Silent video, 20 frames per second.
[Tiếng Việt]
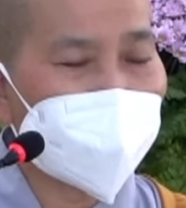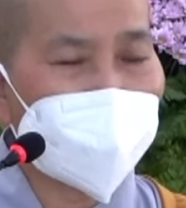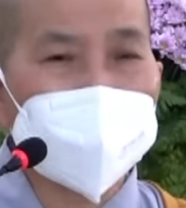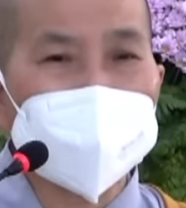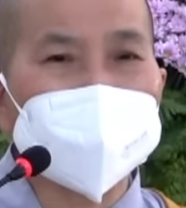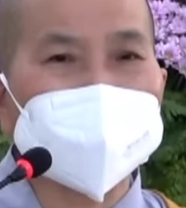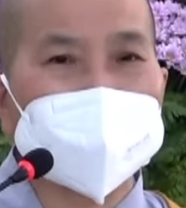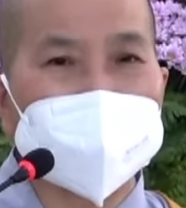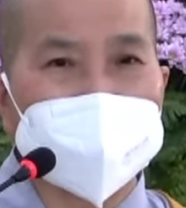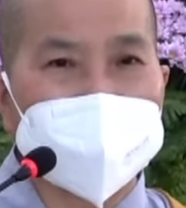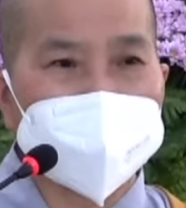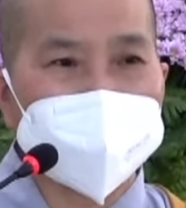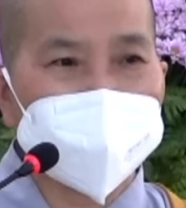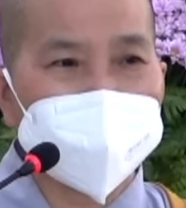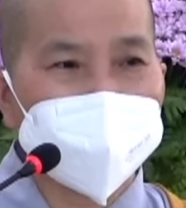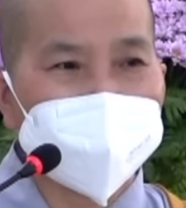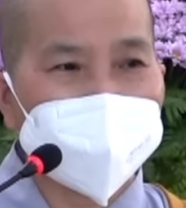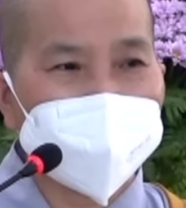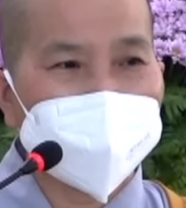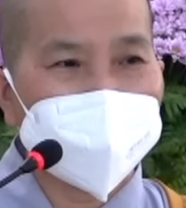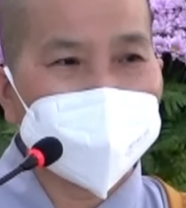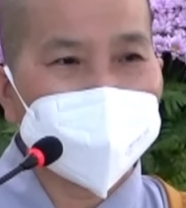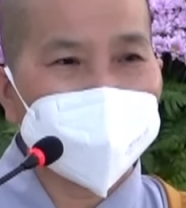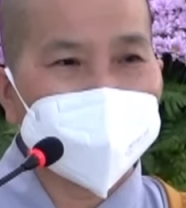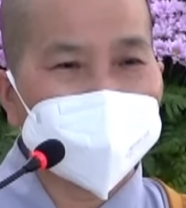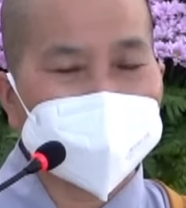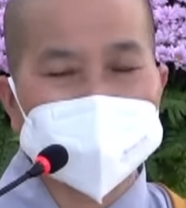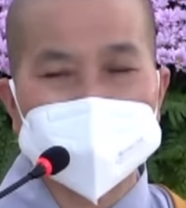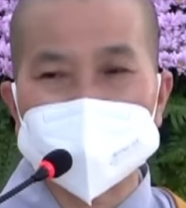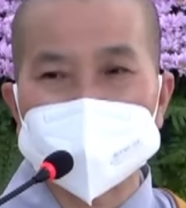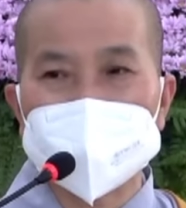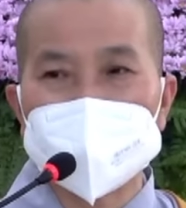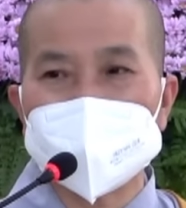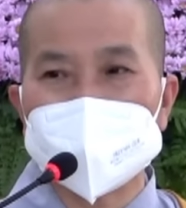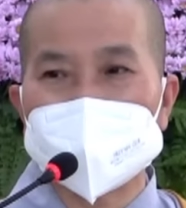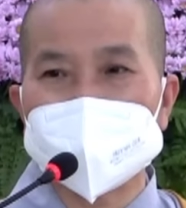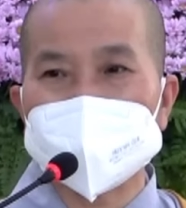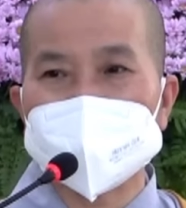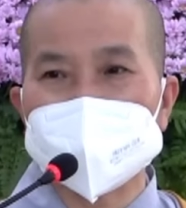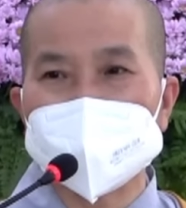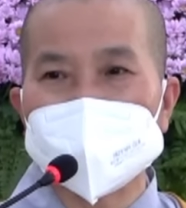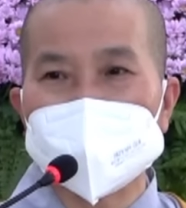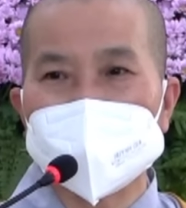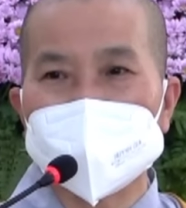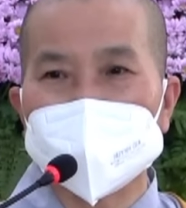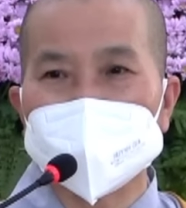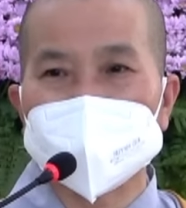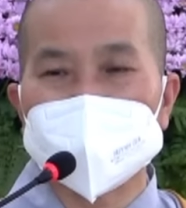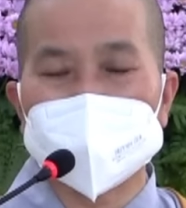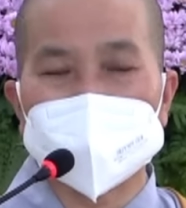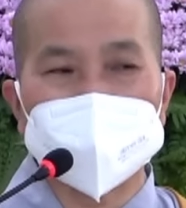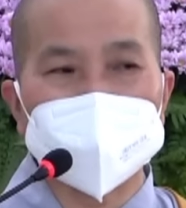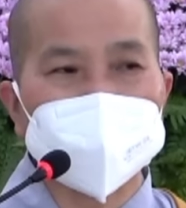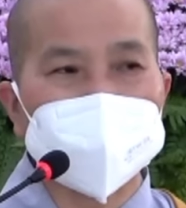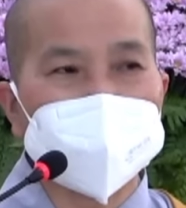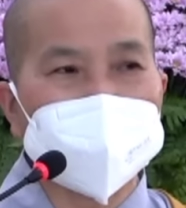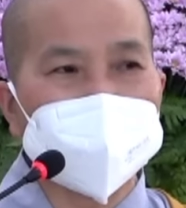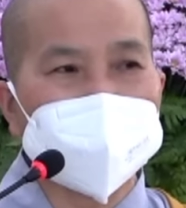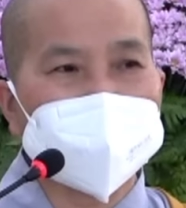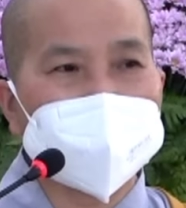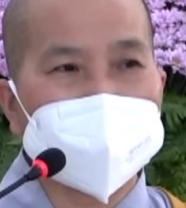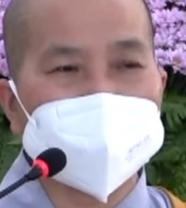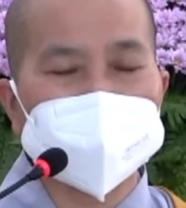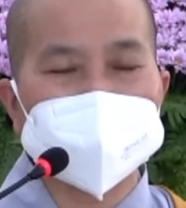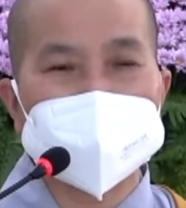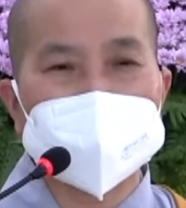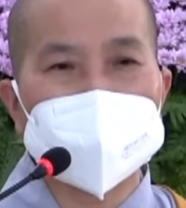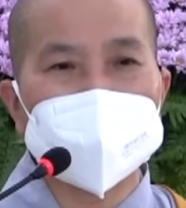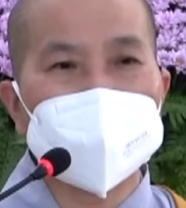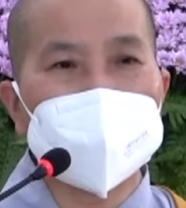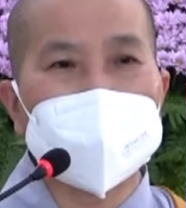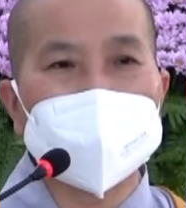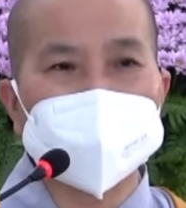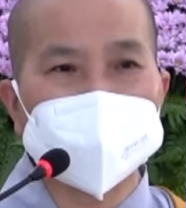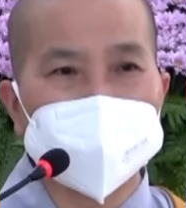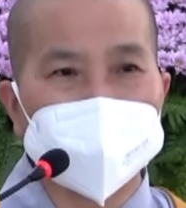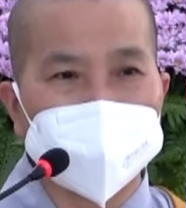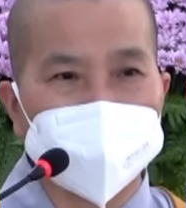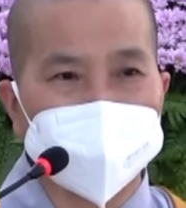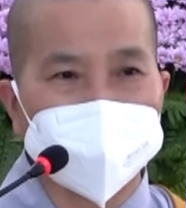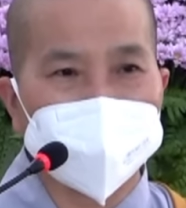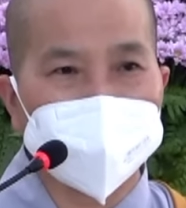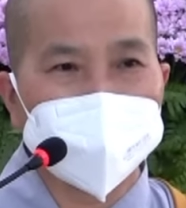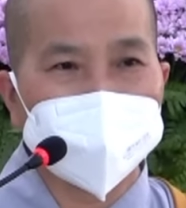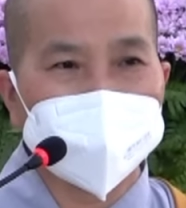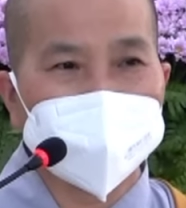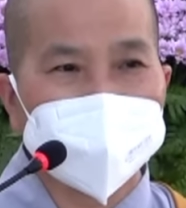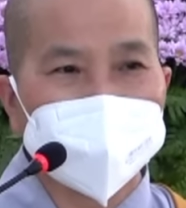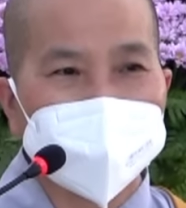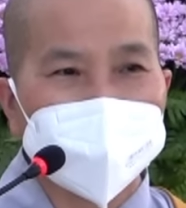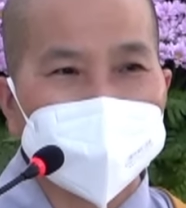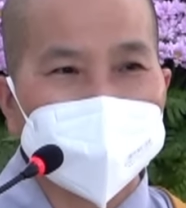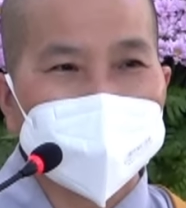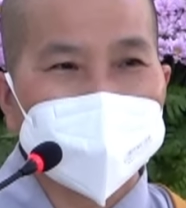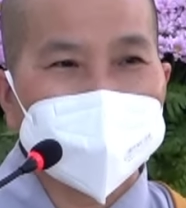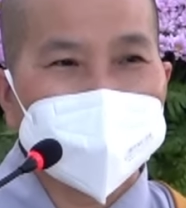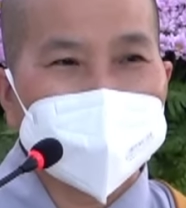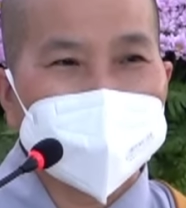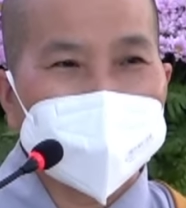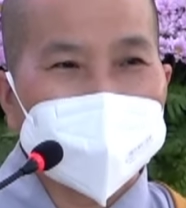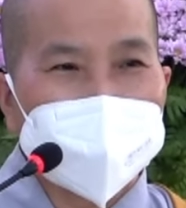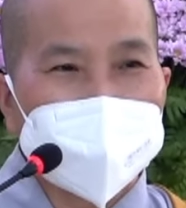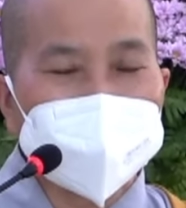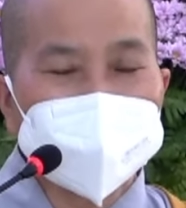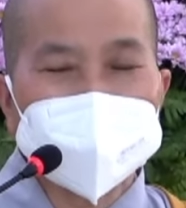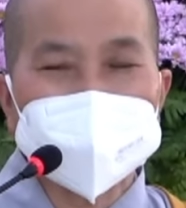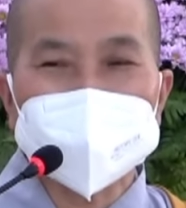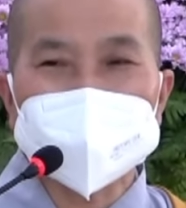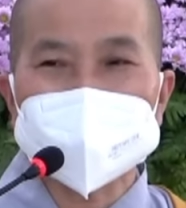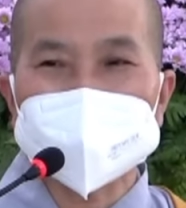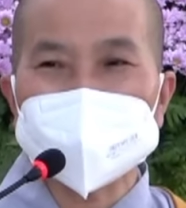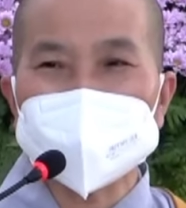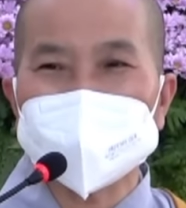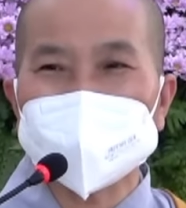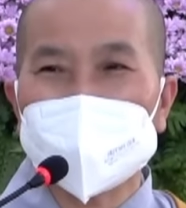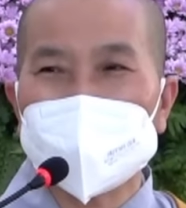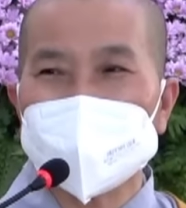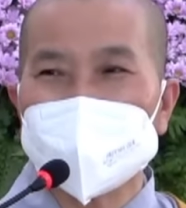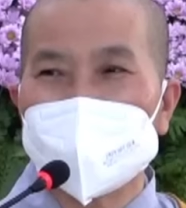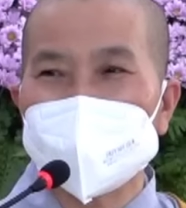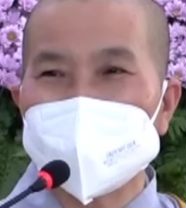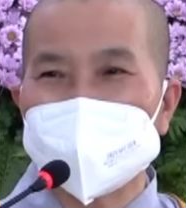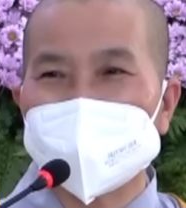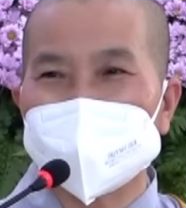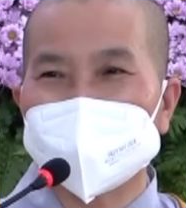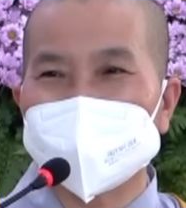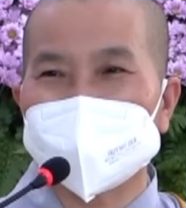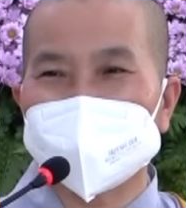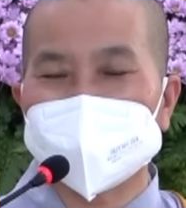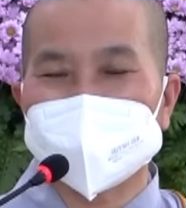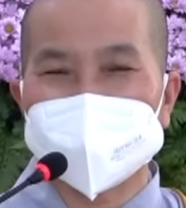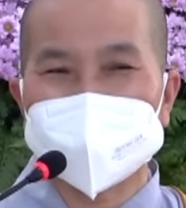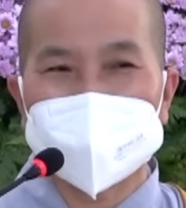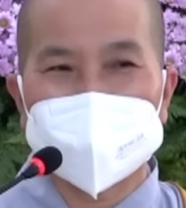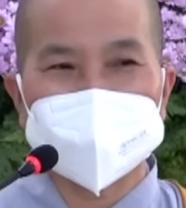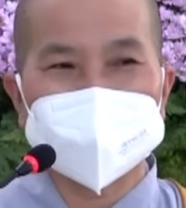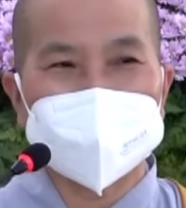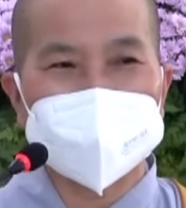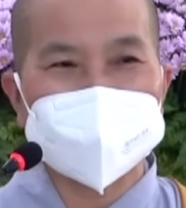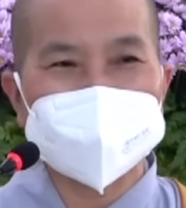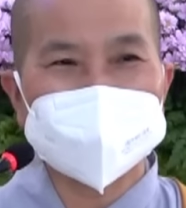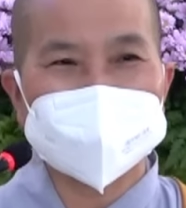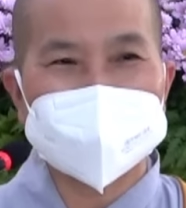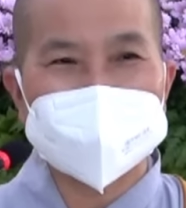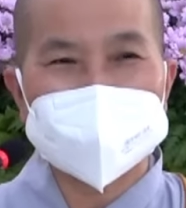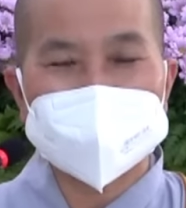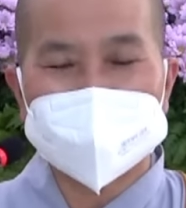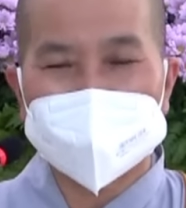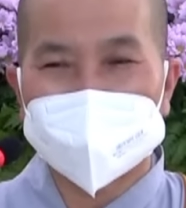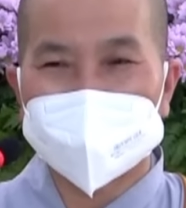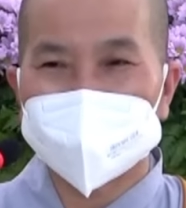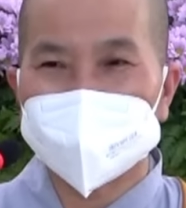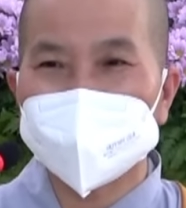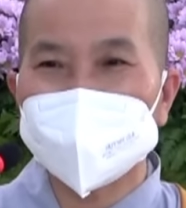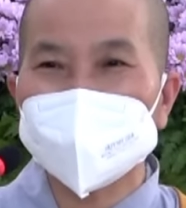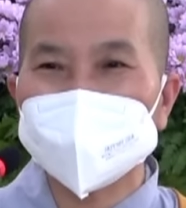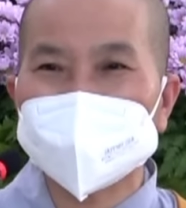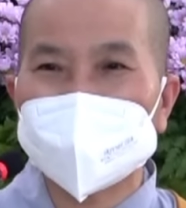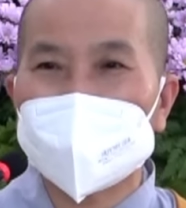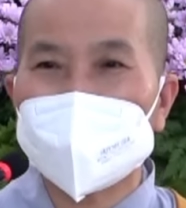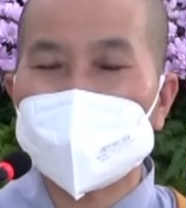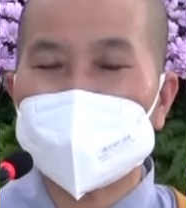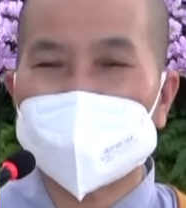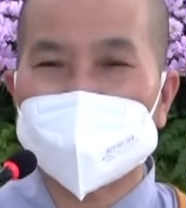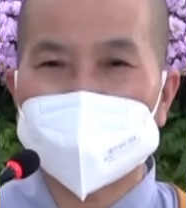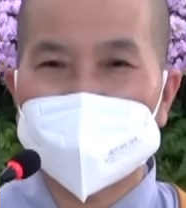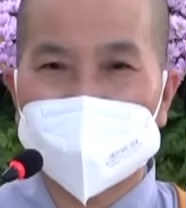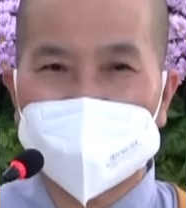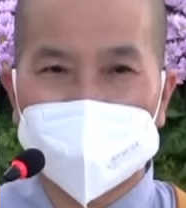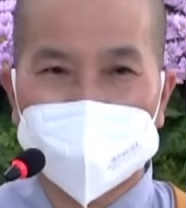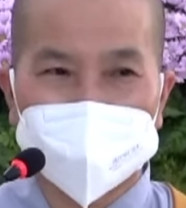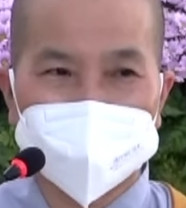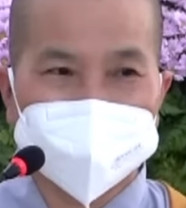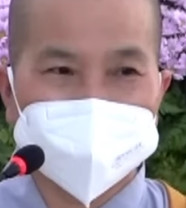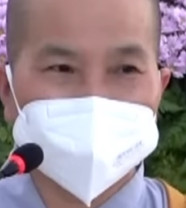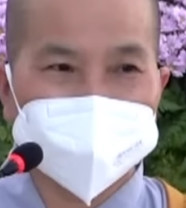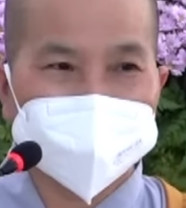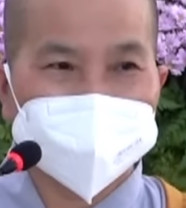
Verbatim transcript: Đâu có tệ, mà tại sao bị những lời thị phi khen chê quá nhiều? Ông Hứa Kính Tôn ông cười, ông nói như thế này: muôn tông bệ hạ,